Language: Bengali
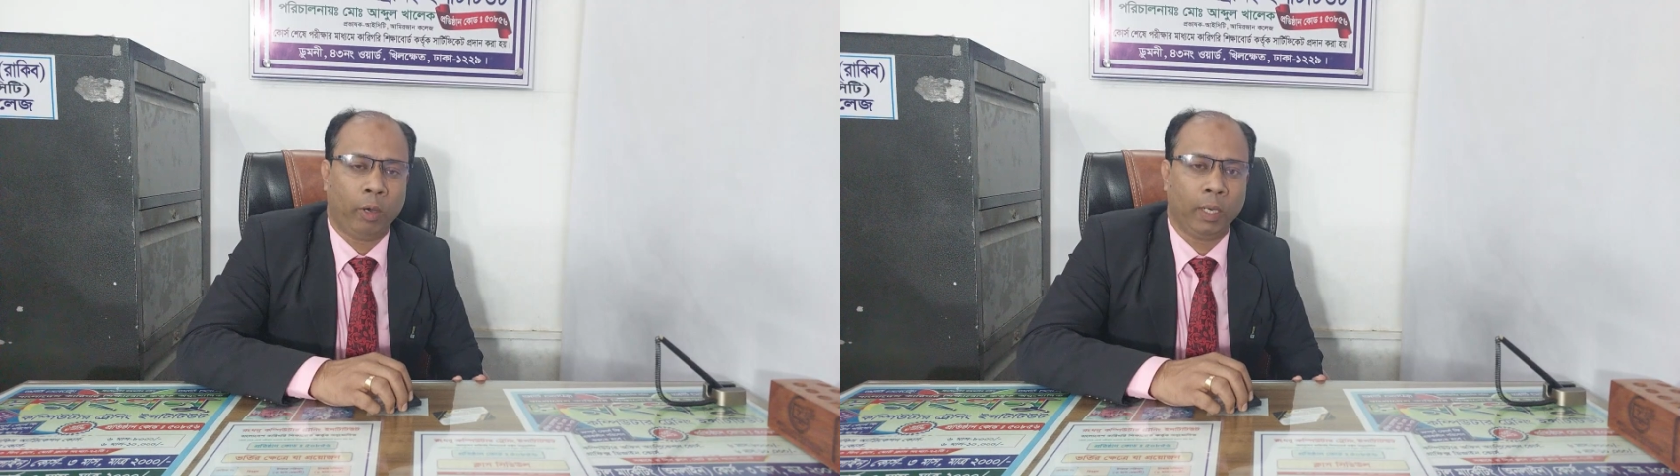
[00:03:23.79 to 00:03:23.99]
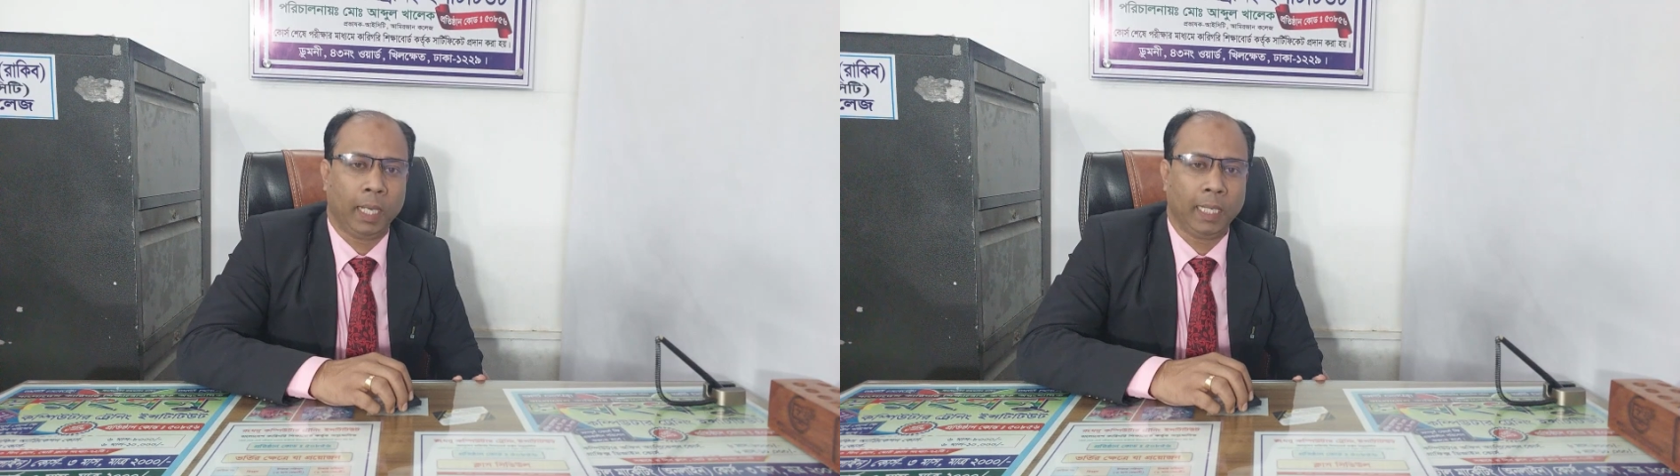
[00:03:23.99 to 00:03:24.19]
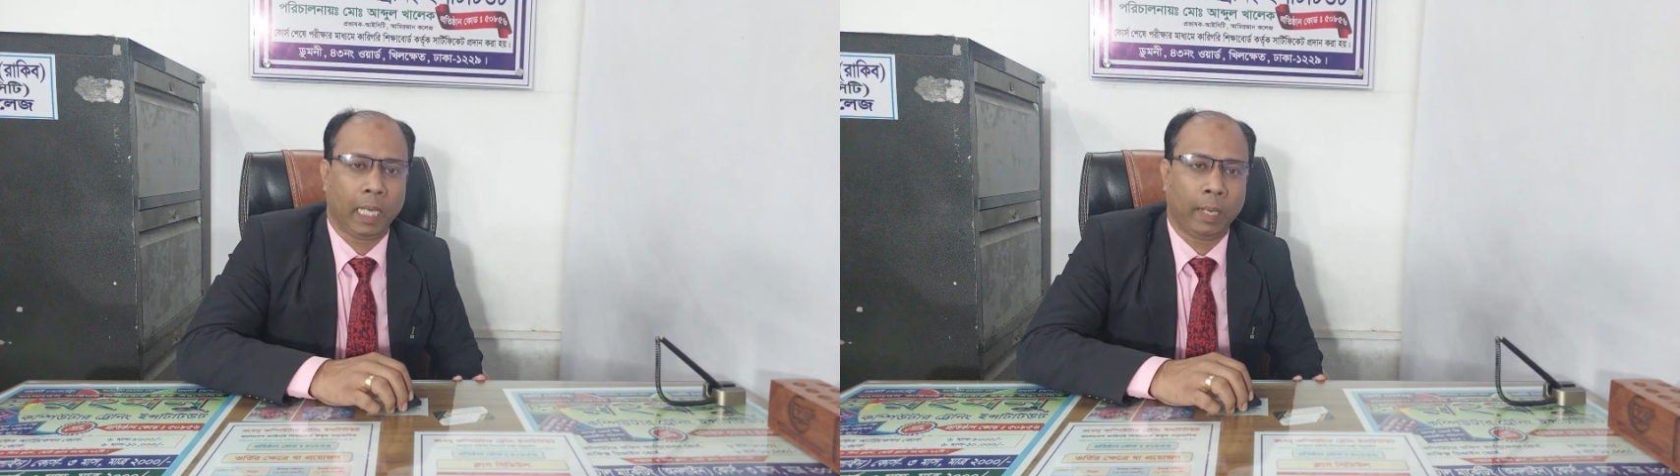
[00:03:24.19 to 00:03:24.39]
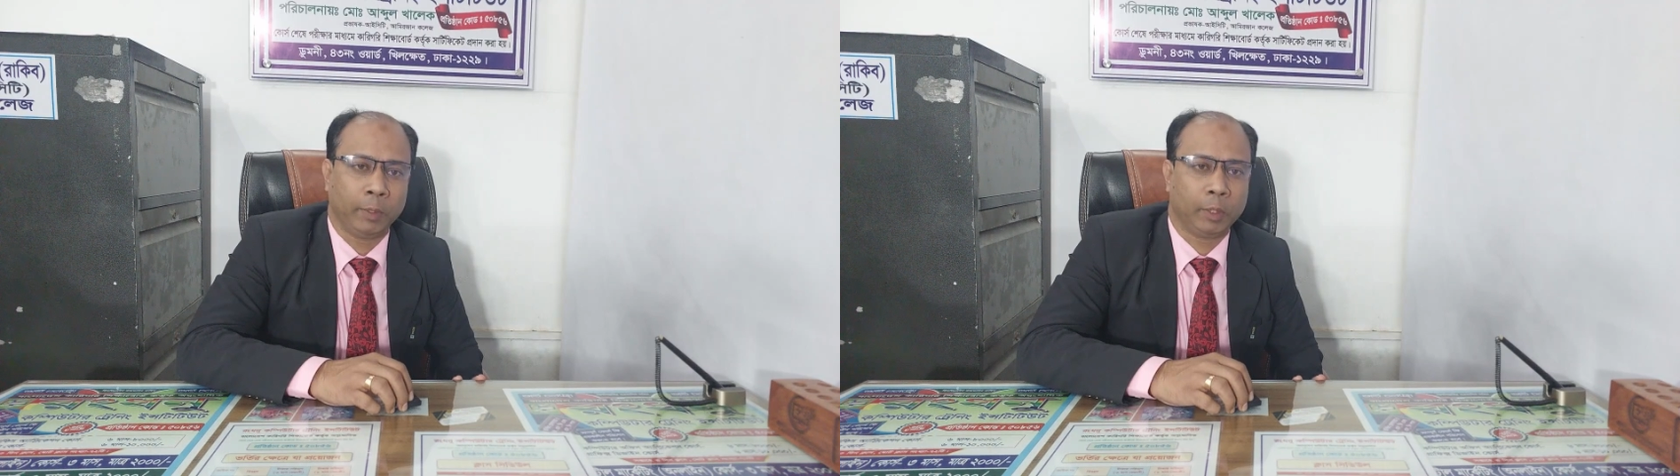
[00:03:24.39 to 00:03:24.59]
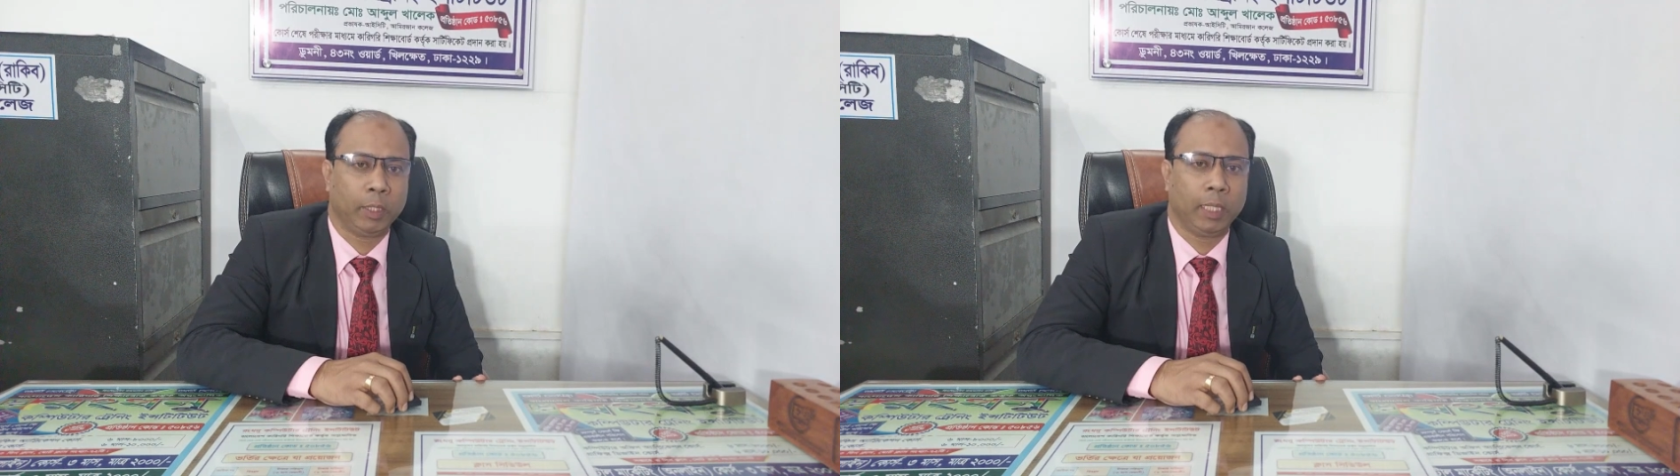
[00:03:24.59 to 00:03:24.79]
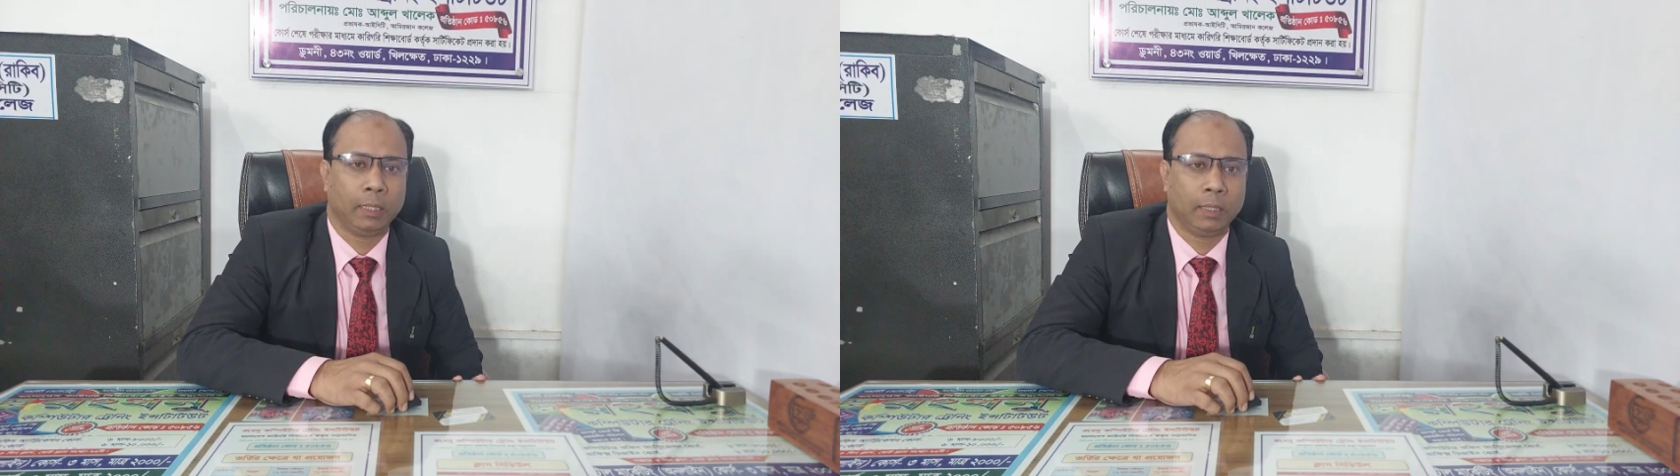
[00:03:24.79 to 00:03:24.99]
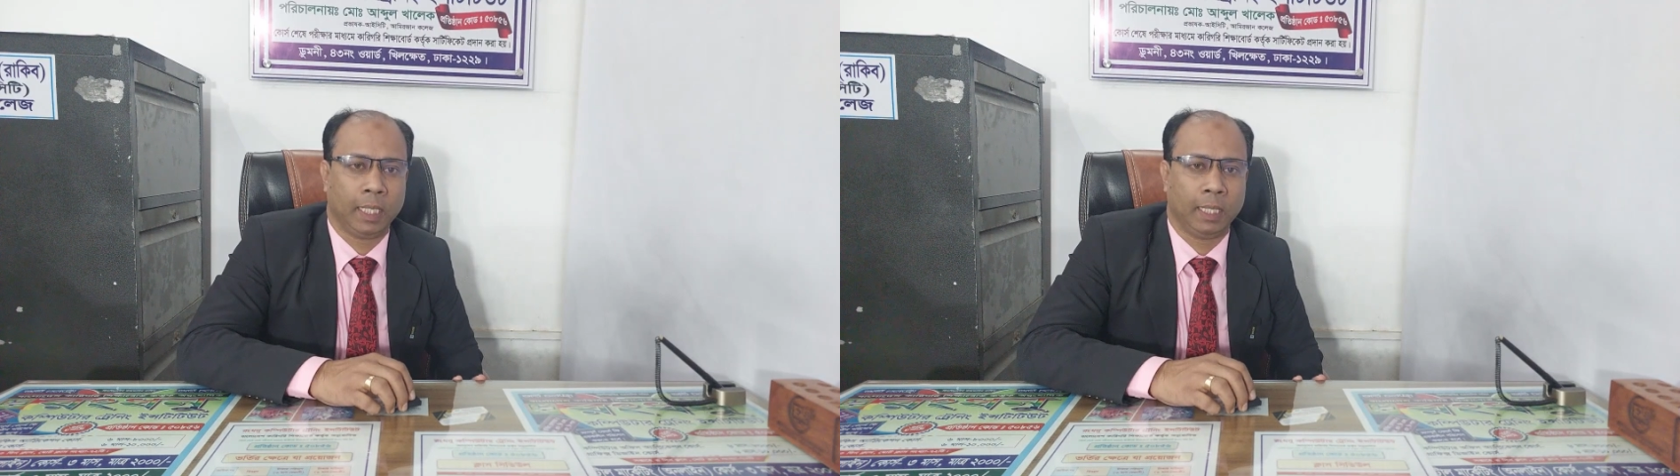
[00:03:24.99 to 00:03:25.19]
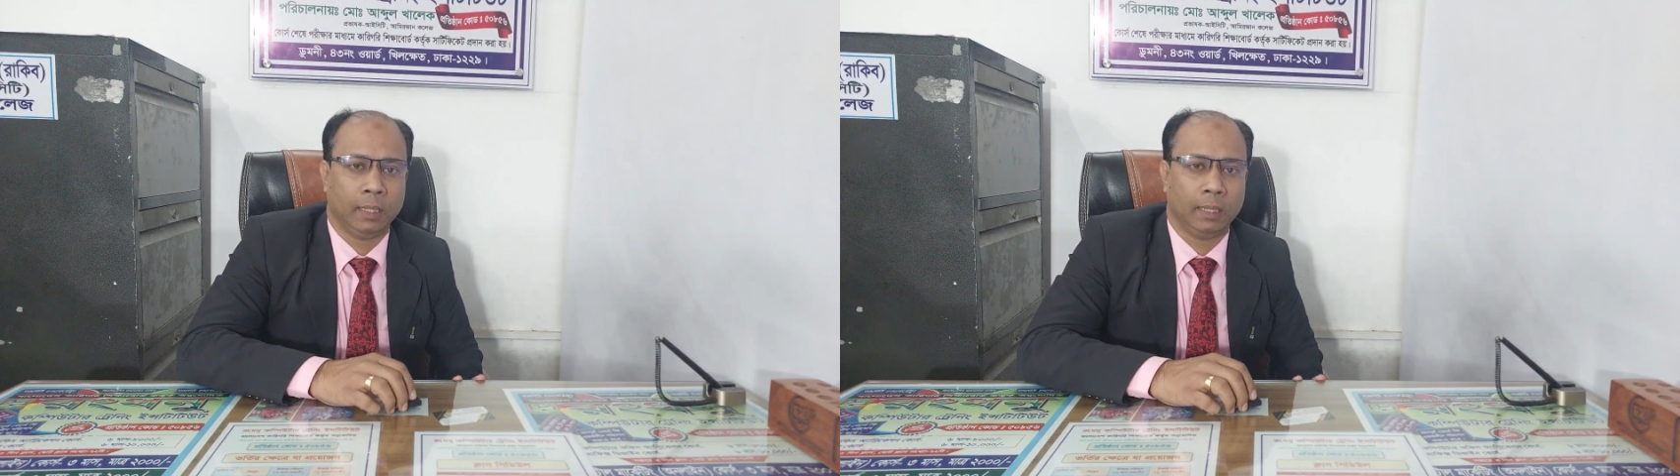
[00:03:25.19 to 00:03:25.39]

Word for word: অনলাইন আবেদনের ক্ষেত্রে